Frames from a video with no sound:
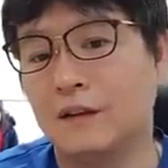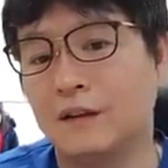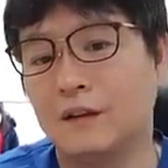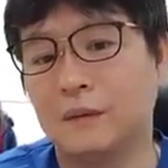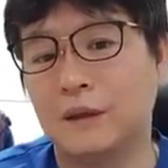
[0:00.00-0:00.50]

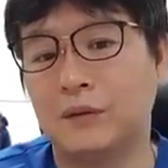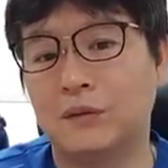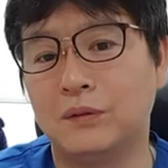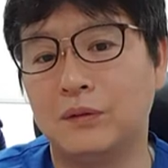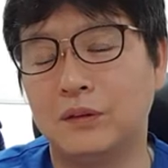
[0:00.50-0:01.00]
바로
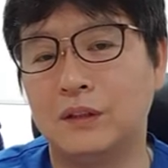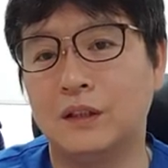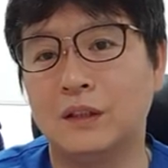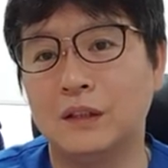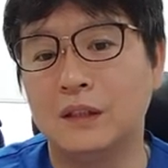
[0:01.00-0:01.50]
그냥
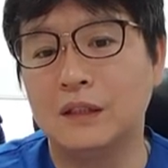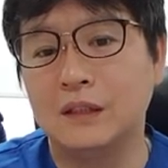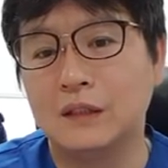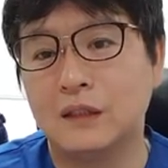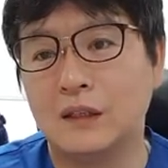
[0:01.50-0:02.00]

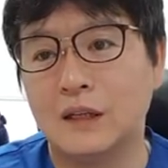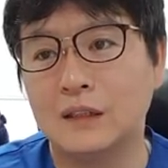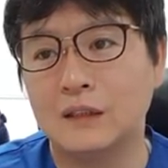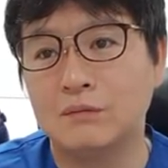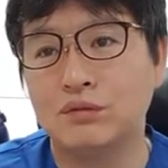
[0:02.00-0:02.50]
어,
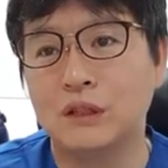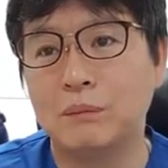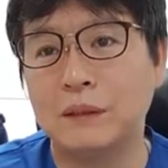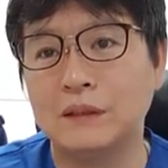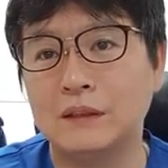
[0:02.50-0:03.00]
한 붓기
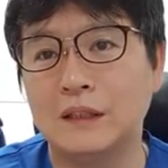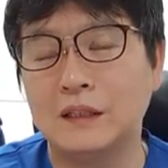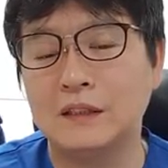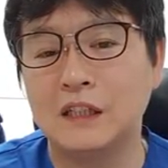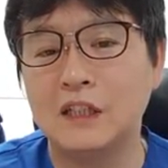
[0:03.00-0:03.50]
빠질
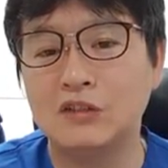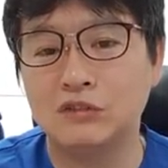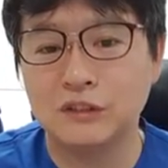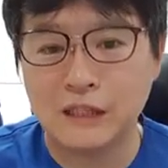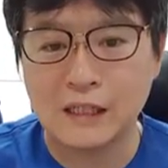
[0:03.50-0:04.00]
때까지 1,
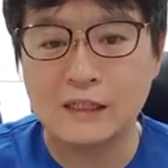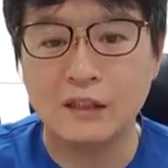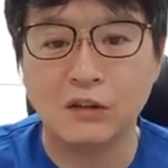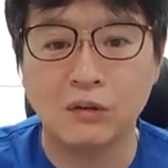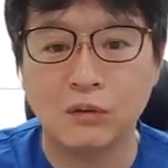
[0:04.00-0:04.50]
2주는 살살
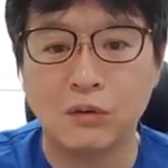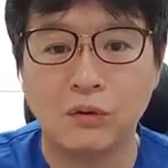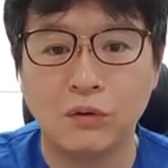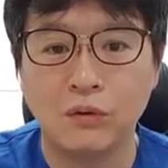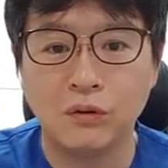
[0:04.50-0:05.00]
걷고
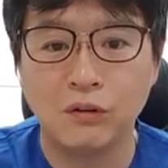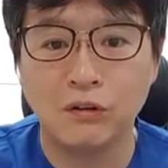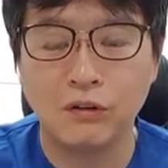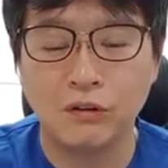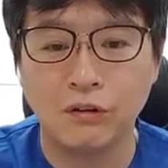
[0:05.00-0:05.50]

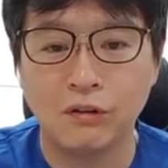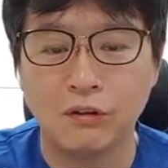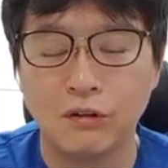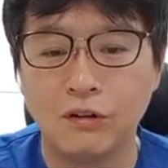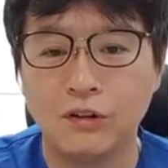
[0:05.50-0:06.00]
어,
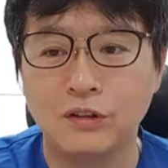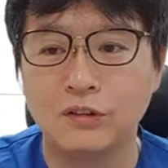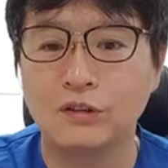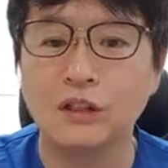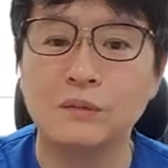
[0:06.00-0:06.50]

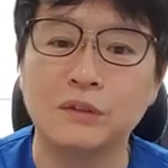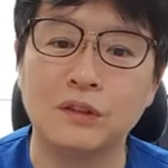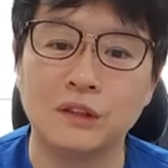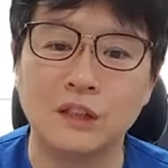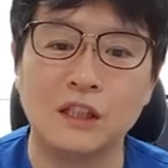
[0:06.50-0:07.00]
그리고 그
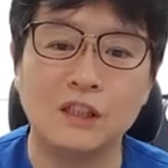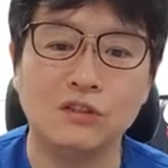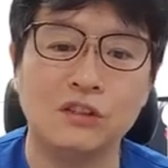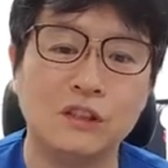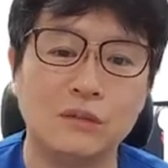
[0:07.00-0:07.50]
다음부터는 그냥 1, 2주
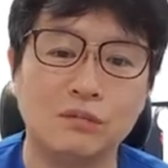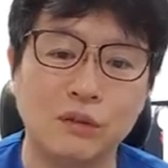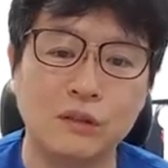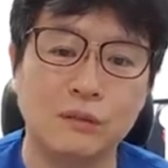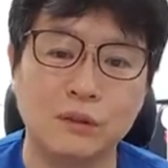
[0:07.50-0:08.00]
지나서 붓기
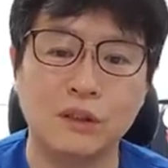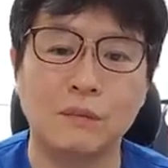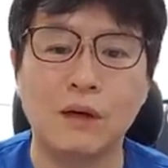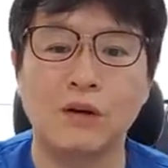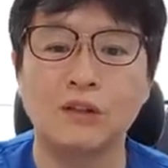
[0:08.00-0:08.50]
안 나서 그냥
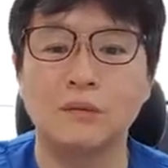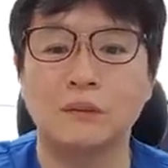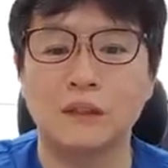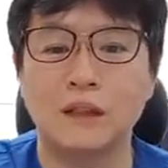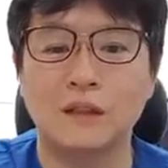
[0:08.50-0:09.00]
막
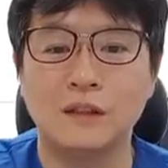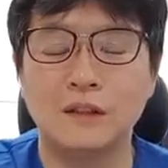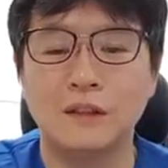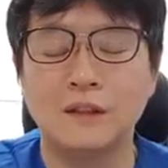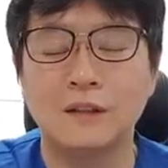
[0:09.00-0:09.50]
걷습니다.
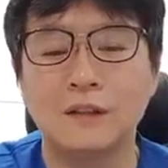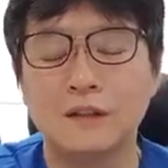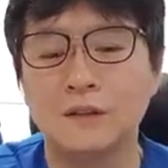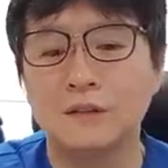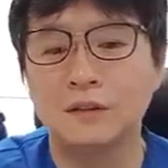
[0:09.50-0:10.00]

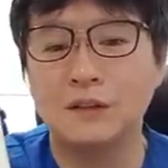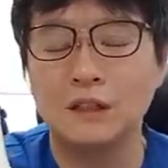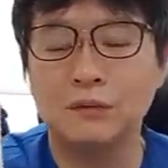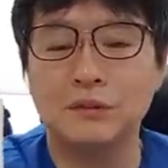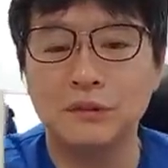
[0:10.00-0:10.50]
그리고
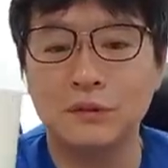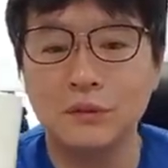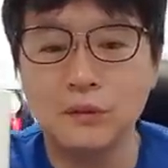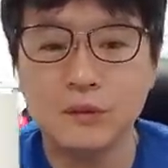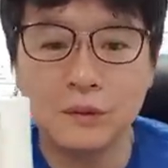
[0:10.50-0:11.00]

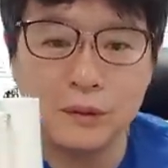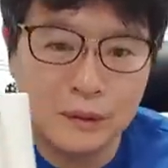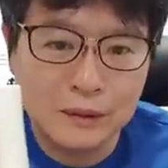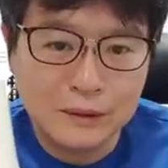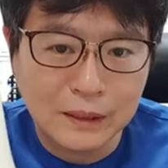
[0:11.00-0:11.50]
기부스도
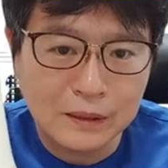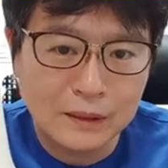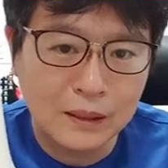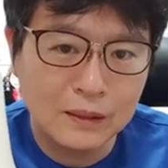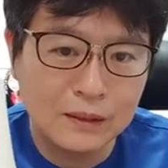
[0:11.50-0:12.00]

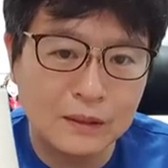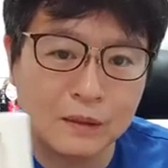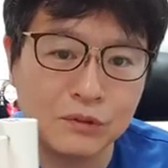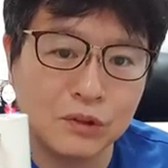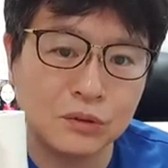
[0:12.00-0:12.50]
짧게는 2,
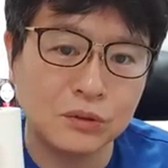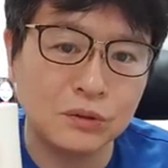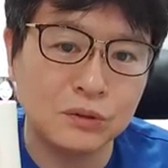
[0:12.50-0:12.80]
3주,